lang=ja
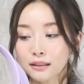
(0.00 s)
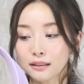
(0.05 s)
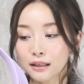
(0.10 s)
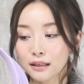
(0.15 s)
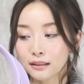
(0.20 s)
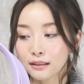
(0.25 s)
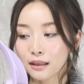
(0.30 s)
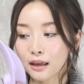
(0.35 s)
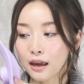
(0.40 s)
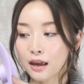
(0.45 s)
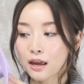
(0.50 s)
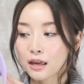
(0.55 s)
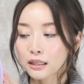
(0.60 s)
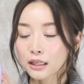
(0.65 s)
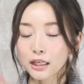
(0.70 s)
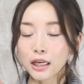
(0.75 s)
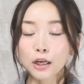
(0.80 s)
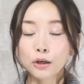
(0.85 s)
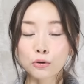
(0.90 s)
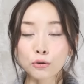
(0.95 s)
ていて
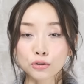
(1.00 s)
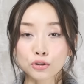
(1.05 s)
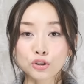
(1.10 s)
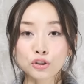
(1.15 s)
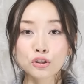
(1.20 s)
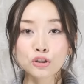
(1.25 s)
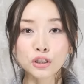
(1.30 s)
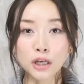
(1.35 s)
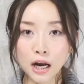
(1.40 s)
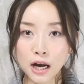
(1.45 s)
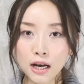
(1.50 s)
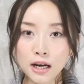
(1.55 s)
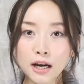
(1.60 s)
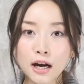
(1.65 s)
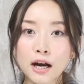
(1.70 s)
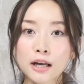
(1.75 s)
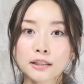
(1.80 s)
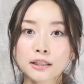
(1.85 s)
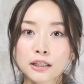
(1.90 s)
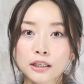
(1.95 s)
で結構習慣
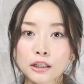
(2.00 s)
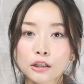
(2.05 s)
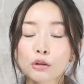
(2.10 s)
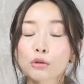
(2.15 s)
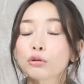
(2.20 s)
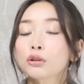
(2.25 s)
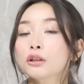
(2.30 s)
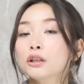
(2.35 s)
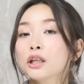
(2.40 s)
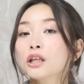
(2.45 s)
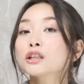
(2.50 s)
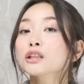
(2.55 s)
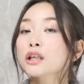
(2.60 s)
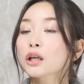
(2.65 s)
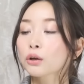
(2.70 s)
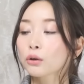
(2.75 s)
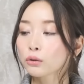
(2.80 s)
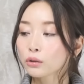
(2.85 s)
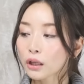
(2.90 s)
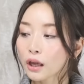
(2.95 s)
化できるようになっ
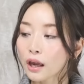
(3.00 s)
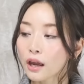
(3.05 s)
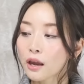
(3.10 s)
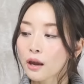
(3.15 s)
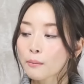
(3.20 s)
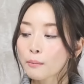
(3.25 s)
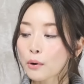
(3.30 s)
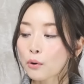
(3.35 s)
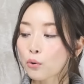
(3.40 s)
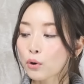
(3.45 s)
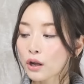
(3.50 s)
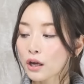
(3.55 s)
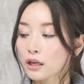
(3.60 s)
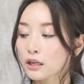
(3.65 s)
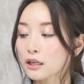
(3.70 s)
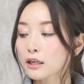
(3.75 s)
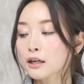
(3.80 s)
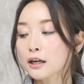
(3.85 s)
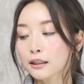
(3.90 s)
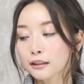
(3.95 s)
たので、まあ、これ
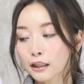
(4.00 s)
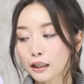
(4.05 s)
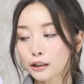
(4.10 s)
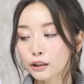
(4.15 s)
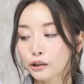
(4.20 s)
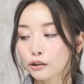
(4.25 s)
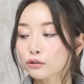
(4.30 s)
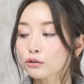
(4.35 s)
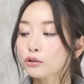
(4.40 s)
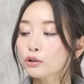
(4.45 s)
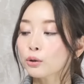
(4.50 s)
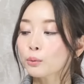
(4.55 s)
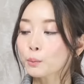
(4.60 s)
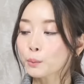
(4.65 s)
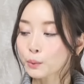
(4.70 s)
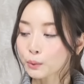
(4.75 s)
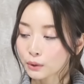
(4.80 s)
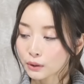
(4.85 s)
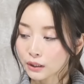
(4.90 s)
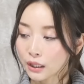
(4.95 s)
いいかなっていうふうに
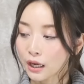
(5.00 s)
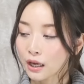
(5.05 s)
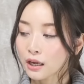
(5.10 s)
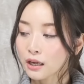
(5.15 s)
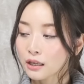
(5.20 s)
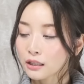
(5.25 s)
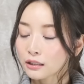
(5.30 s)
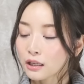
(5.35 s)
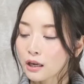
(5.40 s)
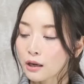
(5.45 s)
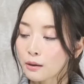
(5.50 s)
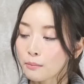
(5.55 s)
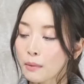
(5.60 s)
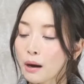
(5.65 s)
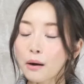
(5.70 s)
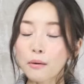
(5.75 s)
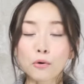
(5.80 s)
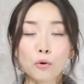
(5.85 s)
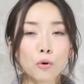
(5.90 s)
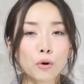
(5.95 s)
思ってで
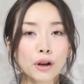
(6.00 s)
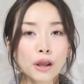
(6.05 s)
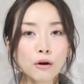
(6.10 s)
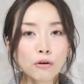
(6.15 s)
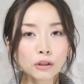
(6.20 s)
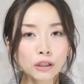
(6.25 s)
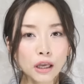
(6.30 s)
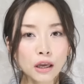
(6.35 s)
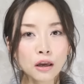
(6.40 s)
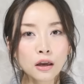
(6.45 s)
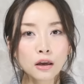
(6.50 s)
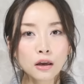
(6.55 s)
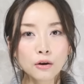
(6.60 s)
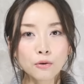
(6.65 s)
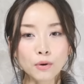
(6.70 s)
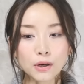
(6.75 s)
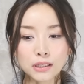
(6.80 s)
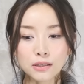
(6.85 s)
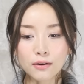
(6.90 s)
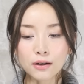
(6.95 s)
まあこれをね
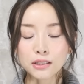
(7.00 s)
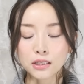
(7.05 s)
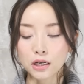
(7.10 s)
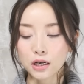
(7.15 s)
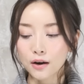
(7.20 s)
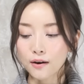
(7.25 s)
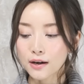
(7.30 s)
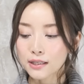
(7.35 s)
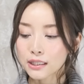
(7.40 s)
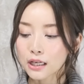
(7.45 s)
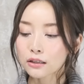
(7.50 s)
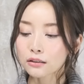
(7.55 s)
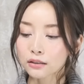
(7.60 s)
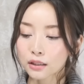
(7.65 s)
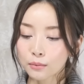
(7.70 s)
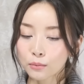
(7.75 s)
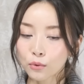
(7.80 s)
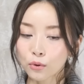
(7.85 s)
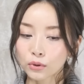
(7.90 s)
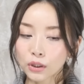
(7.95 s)
わざわざ買わなく
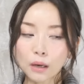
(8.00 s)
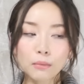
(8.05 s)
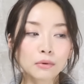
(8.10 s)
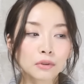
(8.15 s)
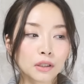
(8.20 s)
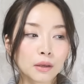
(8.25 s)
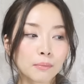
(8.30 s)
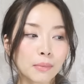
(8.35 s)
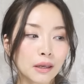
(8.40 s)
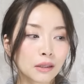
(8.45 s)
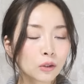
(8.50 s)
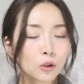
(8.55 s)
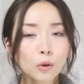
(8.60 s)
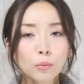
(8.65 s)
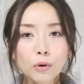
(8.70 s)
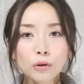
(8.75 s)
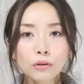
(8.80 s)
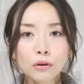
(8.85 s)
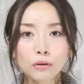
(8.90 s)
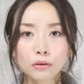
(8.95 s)
ても多分ね
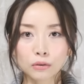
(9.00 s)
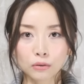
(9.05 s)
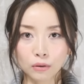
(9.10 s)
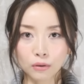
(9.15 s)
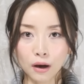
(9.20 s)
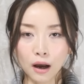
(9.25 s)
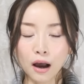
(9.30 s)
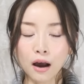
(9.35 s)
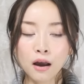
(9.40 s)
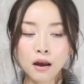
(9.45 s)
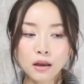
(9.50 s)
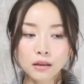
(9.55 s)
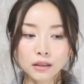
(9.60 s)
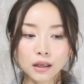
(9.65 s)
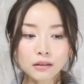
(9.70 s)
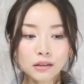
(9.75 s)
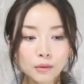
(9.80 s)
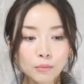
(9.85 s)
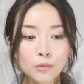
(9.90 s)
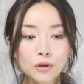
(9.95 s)
ペットボトルとか
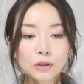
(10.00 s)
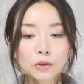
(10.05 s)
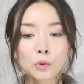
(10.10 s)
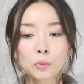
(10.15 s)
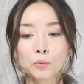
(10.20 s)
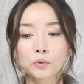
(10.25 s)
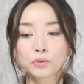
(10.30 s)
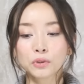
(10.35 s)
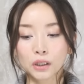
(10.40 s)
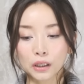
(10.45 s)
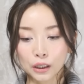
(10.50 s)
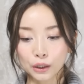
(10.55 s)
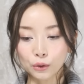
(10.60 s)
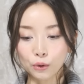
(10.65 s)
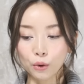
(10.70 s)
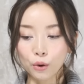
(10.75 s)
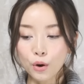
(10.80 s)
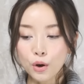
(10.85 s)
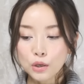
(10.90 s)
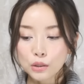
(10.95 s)
何でもいいと思うんだけ
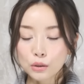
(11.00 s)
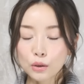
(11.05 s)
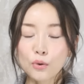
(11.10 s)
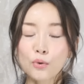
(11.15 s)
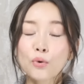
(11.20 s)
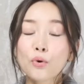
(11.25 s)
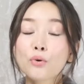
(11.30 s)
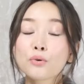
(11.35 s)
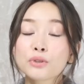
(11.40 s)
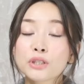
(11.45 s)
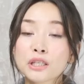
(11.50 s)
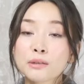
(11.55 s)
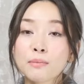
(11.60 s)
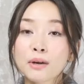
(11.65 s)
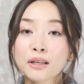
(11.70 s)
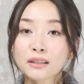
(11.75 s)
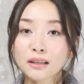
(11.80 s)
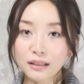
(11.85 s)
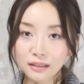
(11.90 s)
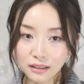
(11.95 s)
どそれをこう内
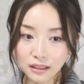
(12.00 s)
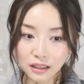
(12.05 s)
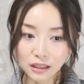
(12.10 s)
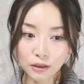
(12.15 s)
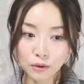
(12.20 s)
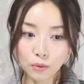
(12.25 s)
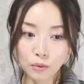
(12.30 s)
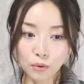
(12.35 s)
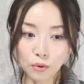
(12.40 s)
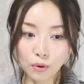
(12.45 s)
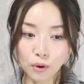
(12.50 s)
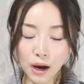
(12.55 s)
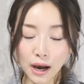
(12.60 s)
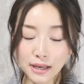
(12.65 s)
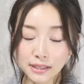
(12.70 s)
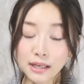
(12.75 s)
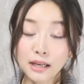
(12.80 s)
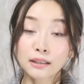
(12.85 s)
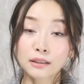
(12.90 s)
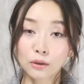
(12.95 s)
股にこう
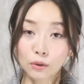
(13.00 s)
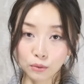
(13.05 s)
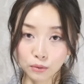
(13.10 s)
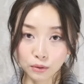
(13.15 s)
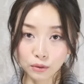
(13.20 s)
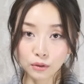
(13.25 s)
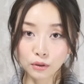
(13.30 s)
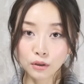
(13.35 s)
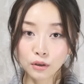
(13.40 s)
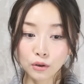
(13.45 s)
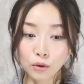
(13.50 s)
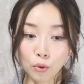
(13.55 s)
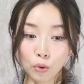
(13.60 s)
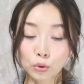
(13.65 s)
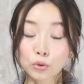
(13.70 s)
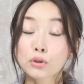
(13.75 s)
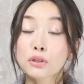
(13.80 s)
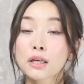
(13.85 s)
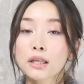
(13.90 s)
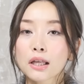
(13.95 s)
挟んでおく
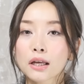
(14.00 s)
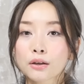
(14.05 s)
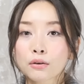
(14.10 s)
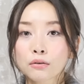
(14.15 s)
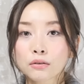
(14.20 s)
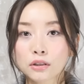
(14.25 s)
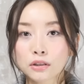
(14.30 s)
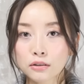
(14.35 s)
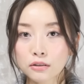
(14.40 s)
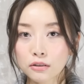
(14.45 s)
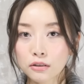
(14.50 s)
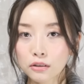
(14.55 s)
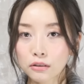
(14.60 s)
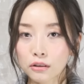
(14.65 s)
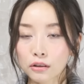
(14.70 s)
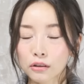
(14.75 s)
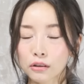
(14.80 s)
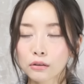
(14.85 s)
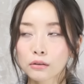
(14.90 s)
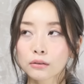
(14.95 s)
落とさないようにするっ
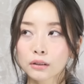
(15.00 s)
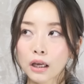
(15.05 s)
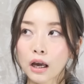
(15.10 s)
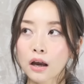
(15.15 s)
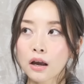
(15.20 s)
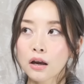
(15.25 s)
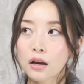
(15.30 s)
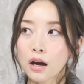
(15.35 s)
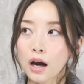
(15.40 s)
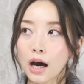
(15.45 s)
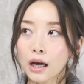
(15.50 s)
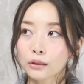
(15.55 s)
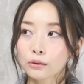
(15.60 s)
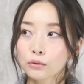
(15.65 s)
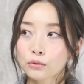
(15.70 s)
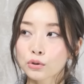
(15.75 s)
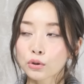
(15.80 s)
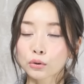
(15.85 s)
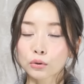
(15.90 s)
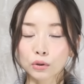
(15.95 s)
ていうようなあ
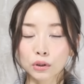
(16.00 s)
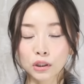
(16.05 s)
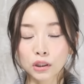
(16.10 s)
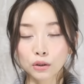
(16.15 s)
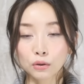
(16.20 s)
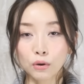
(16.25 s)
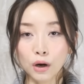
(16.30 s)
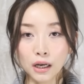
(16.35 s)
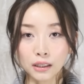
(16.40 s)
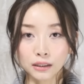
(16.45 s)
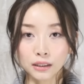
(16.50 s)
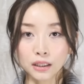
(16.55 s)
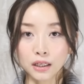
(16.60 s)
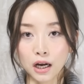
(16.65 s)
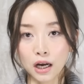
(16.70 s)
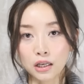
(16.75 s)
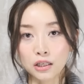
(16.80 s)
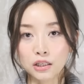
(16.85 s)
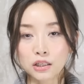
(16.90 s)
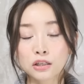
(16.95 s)
のちょっと気を張った
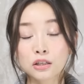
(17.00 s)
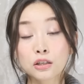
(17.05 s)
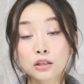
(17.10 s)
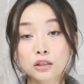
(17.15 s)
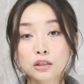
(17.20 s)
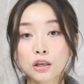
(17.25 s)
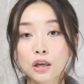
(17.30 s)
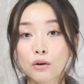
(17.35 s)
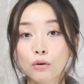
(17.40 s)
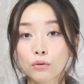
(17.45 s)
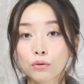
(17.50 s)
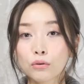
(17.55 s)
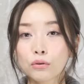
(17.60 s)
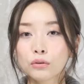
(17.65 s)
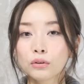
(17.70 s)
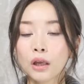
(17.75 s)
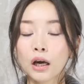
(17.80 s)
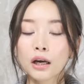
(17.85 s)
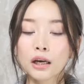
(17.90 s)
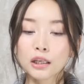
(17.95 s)
感じにしてお
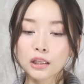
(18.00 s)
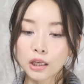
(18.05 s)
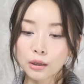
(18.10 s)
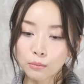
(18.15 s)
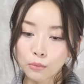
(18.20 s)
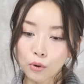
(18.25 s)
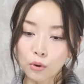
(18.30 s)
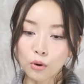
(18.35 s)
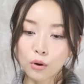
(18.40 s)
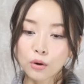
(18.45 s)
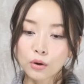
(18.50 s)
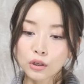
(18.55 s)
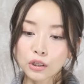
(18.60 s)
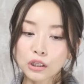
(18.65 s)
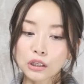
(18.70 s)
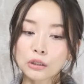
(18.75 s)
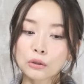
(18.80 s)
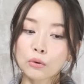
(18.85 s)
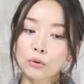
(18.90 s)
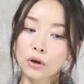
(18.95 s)
くだけでも
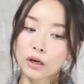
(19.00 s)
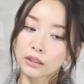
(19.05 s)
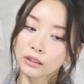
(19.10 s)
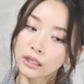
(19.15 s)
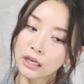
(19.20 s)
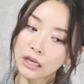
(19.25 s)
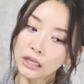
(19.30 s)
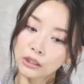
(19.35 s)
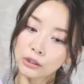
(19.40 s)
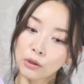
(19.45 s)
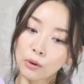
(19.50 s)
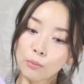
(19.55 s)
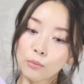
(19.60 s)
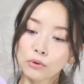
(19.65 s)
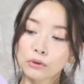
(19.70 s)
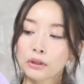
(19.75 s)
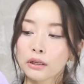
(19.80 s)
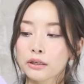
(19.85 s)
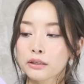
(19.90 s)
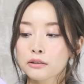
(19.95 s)
いいのかなとは
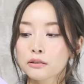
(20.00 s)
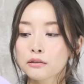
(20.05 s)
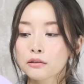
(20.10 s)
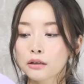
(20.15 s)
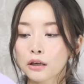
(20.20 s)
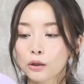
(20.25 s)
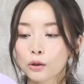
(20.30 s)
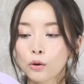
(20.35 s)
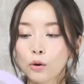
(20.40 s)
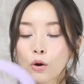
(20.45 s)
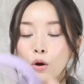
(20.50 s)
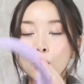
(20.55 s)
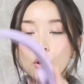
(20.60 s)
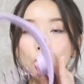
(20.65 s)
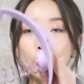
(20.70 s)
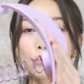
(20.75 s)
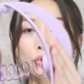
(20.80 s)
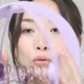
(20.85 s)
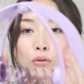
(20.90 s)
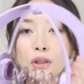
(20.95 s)
思ったりするけど
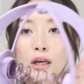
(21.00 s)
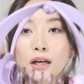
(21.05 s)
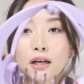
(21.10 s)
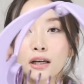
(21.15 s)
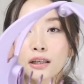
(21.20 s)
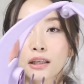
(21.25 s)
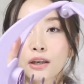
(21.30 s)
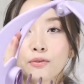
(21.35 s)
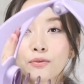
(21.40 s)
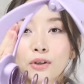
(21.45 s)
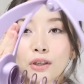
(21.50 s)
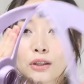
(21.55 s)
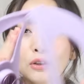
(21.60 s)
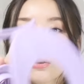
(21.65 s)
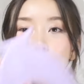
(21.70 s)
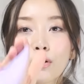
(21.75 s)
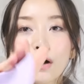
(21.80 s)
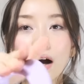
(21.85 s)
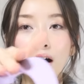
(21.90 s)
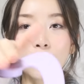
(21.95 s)
このなんかね
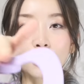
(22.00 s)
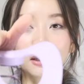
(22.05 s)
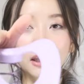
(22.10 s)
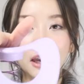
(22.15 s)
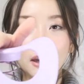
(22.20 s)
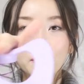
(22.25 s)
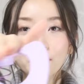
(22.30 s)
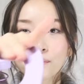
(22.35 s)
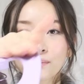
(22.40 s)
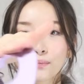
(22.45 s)
フィット感がね